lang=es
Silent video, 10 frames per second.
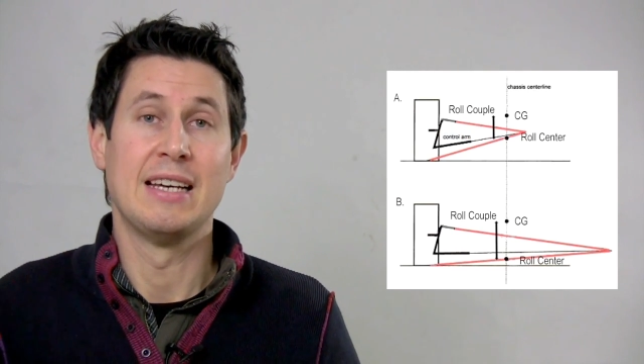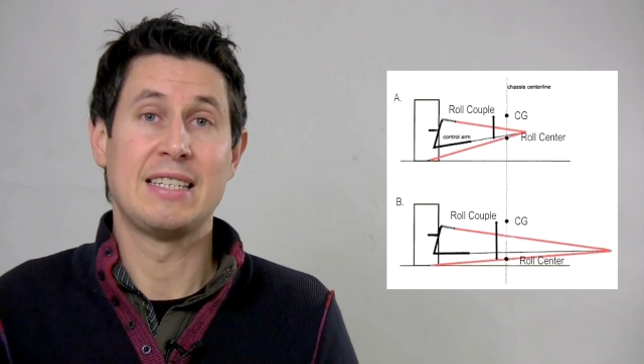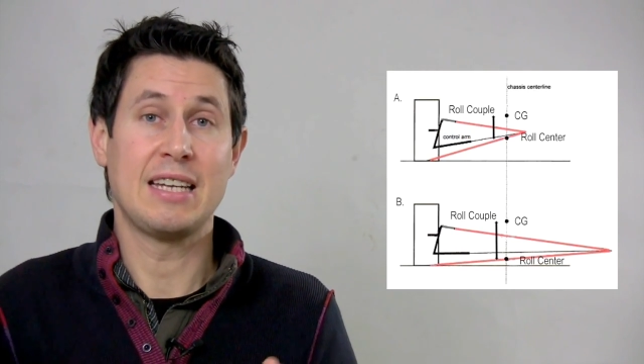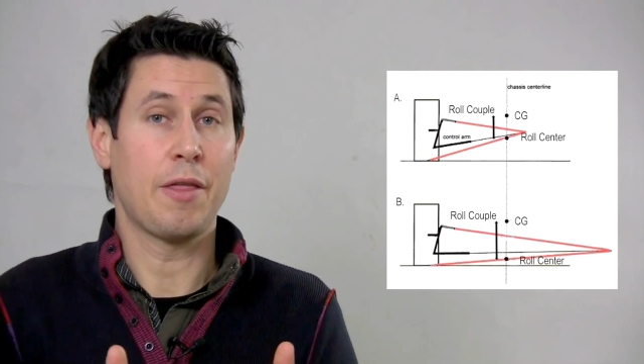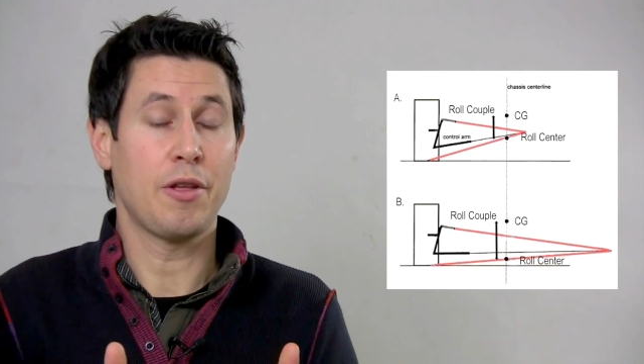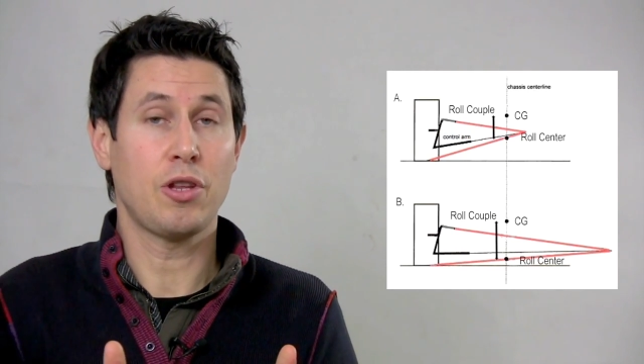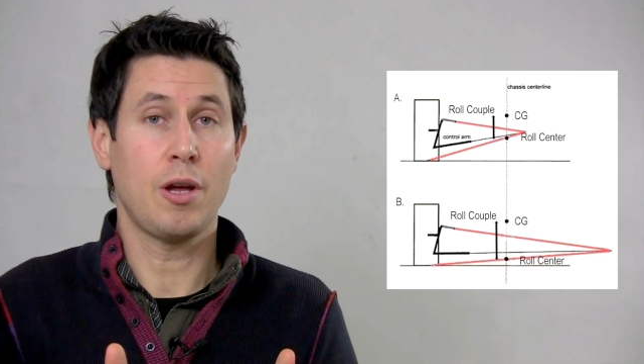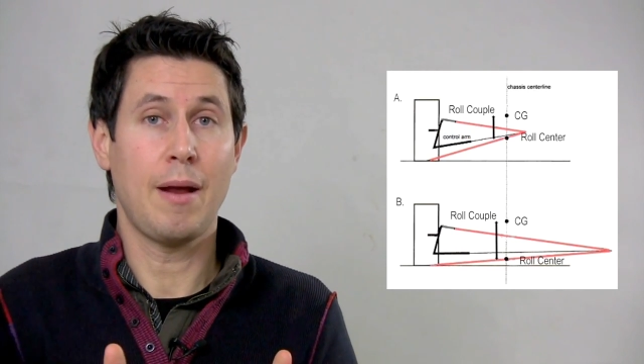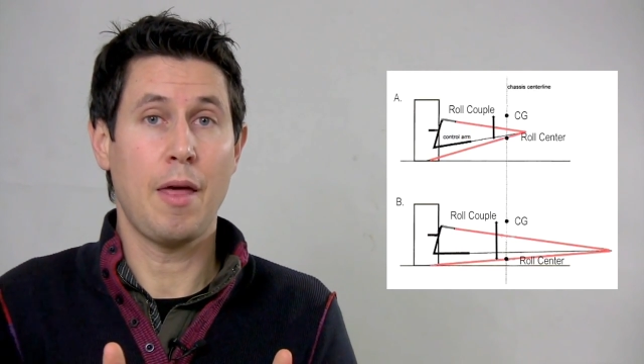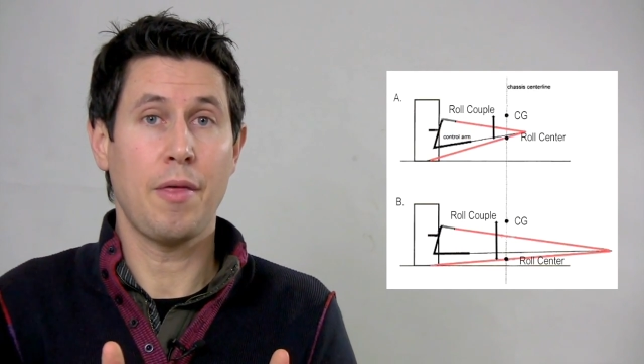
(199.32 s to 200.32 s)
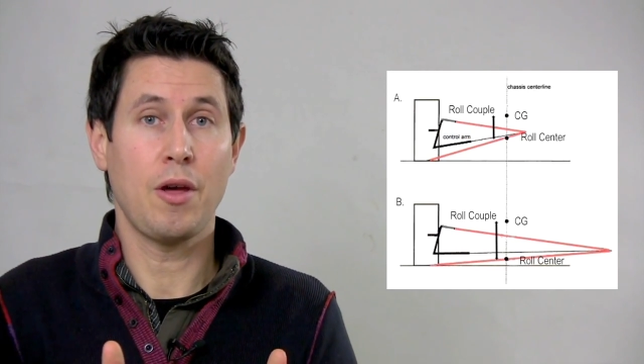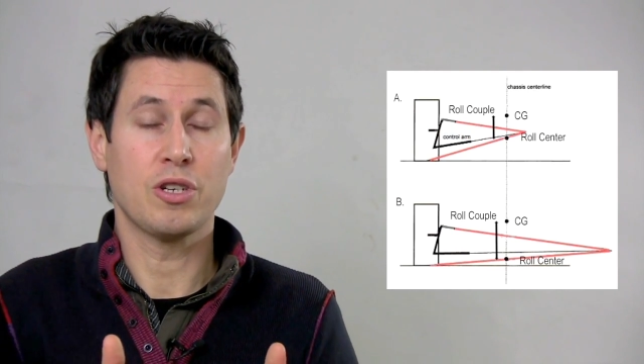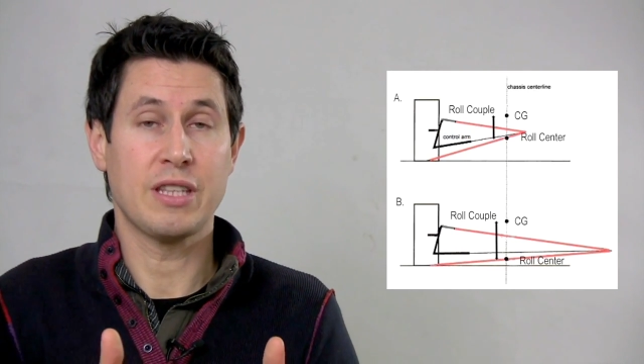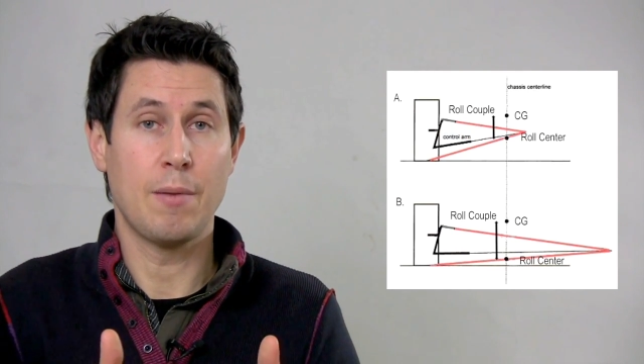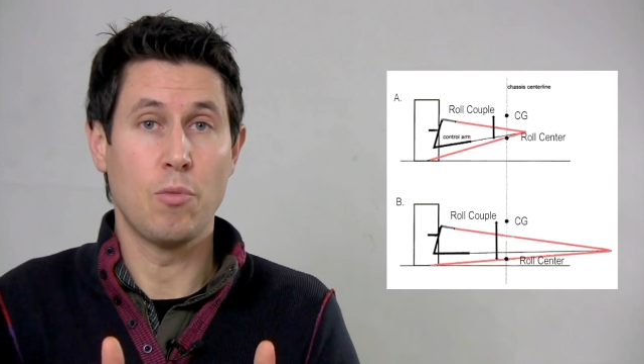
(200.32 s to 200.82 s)
Si el centro de balanceo
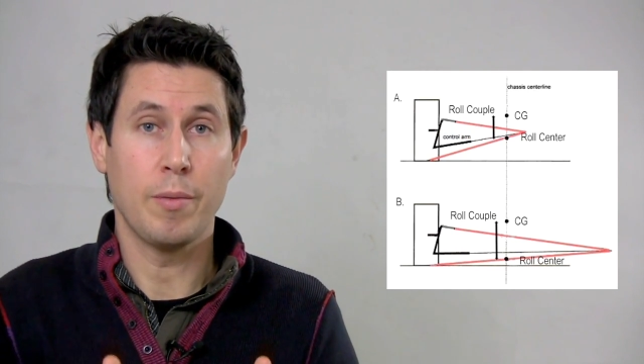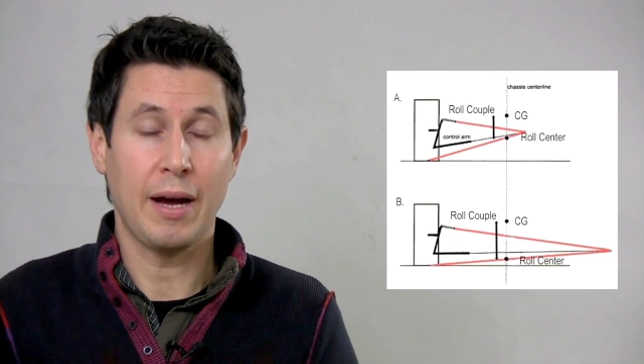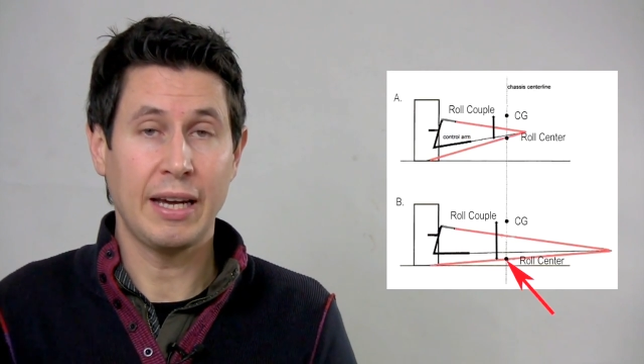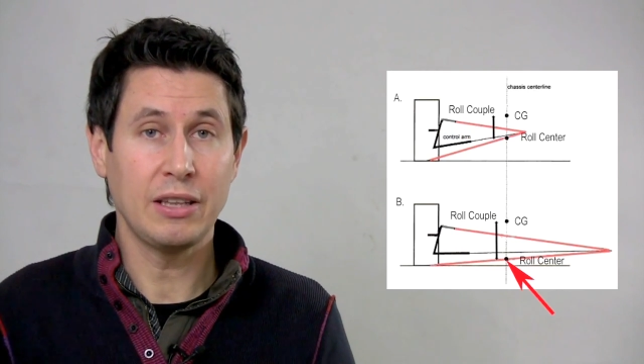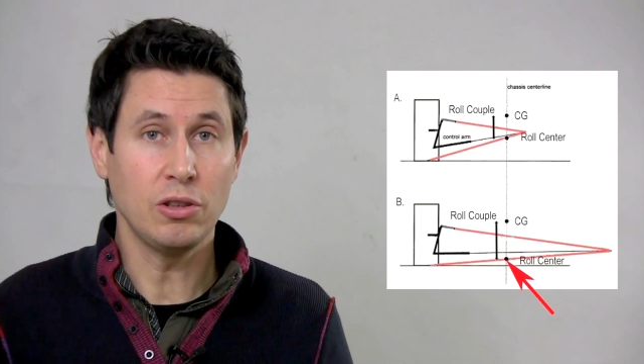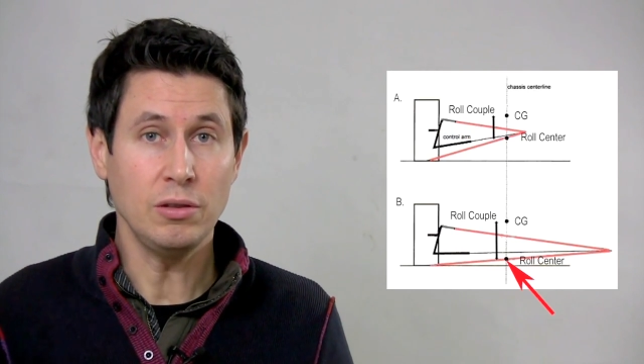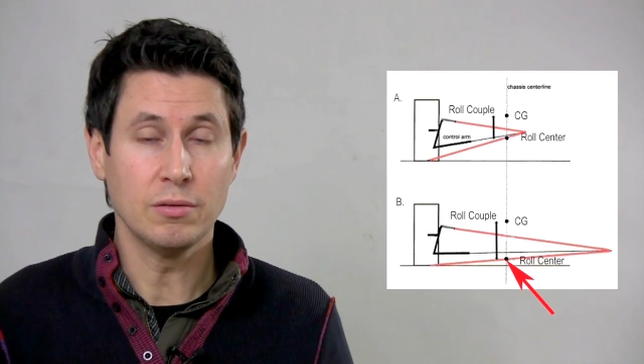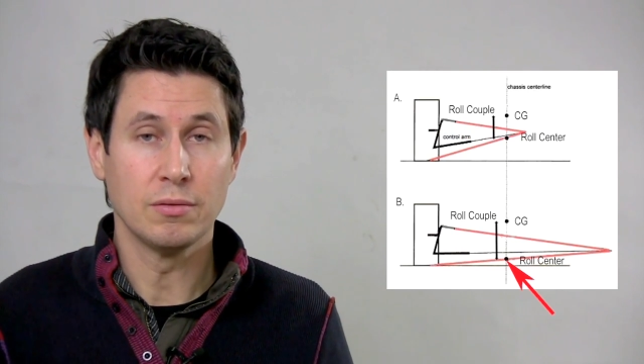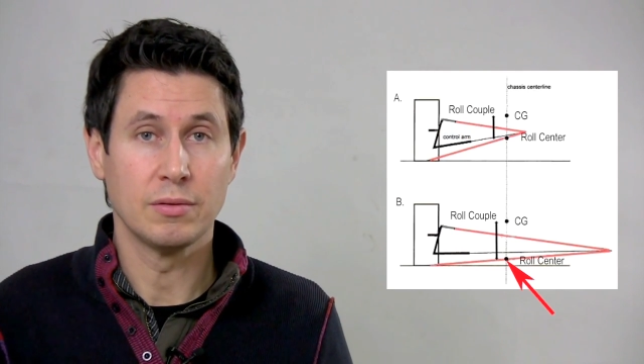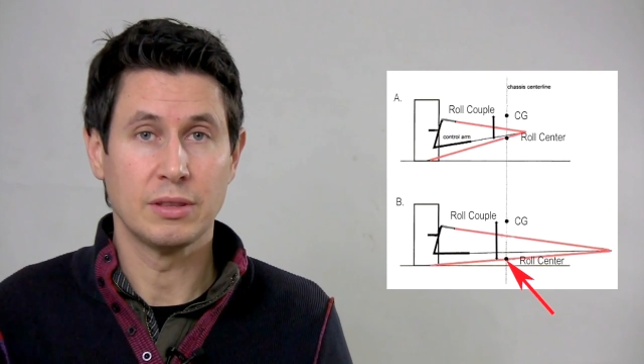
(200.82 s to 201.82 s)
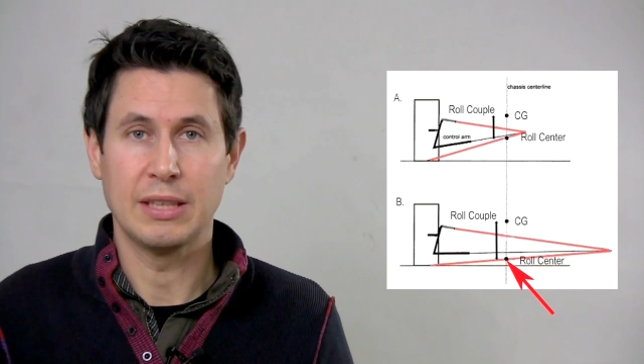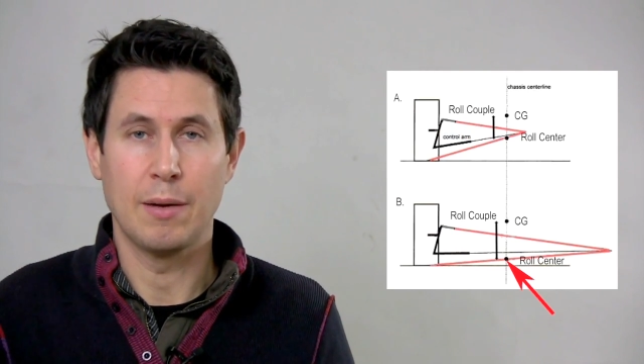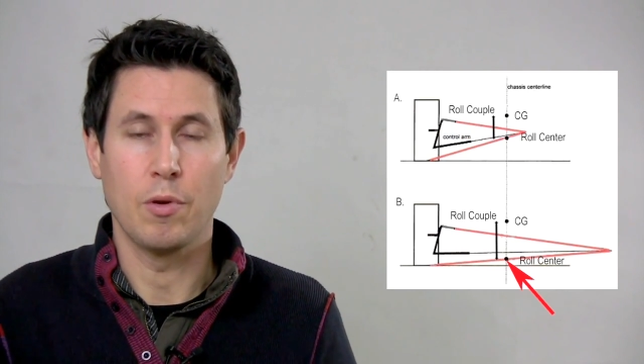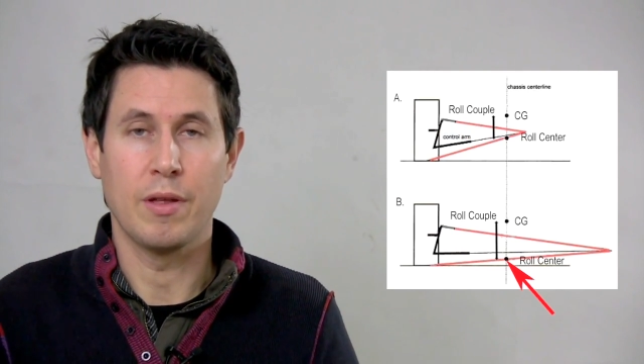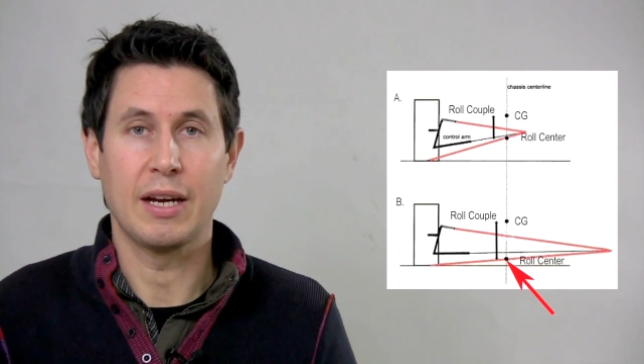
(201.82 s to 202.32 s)
está muy bajito,
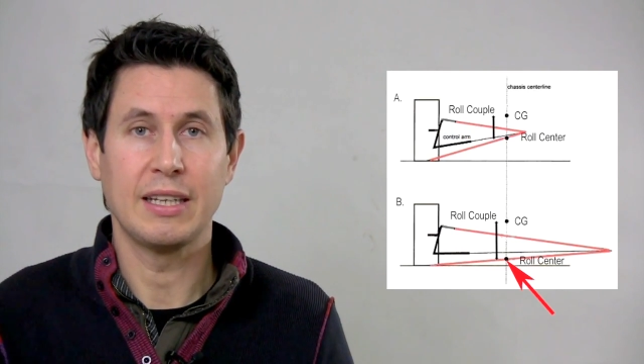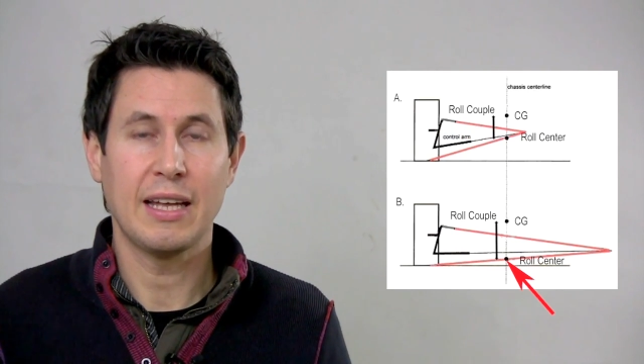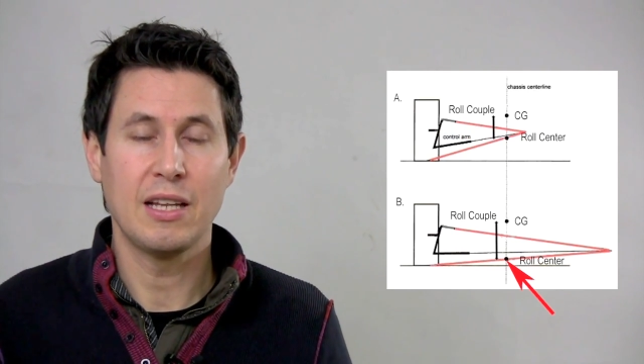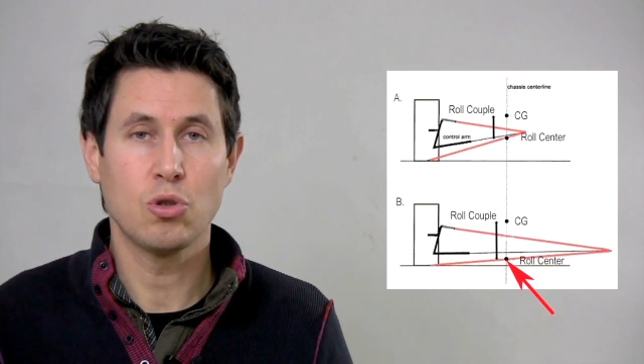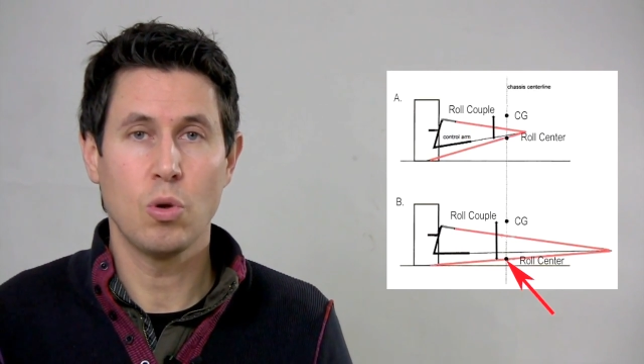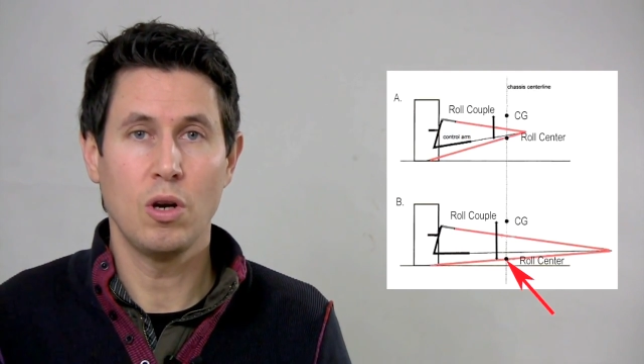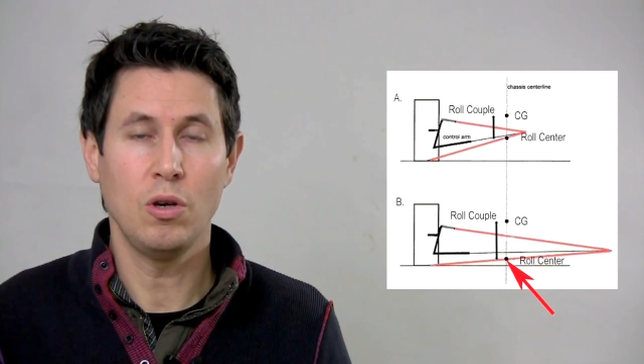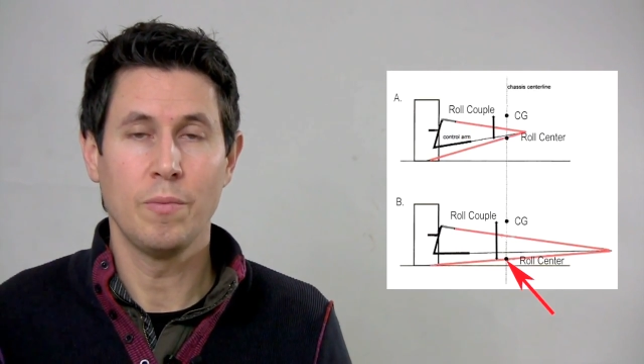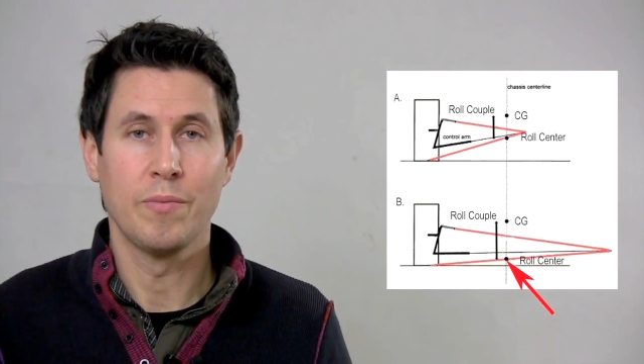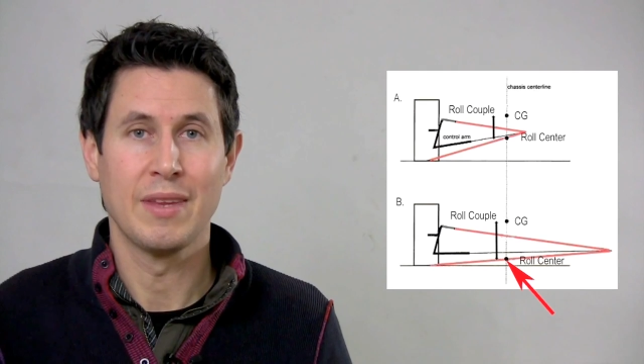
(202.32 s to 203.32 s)
está muy cerquita del suelo,